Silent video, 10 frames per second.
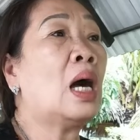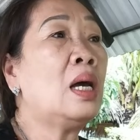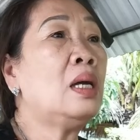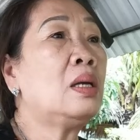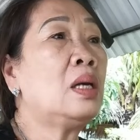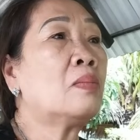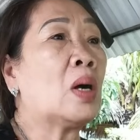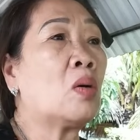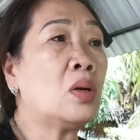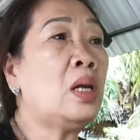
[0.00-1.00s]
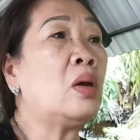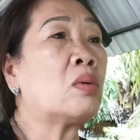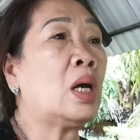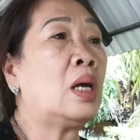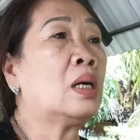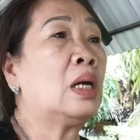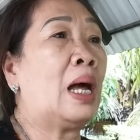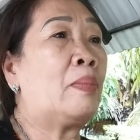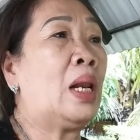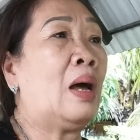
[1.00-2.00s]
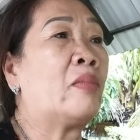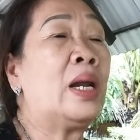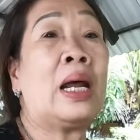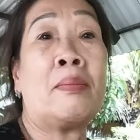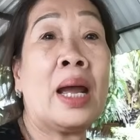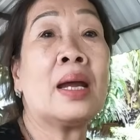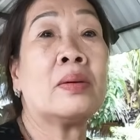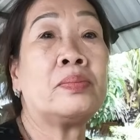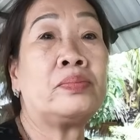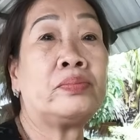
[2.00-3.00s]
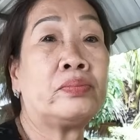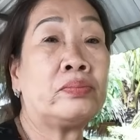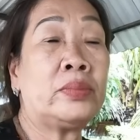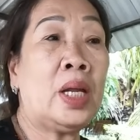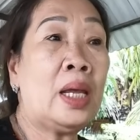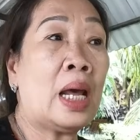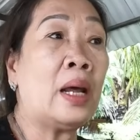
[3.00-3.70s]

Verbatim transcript: tới nhưng mà cô với điều kiện làm làm phải ra mắt đúng với rồi.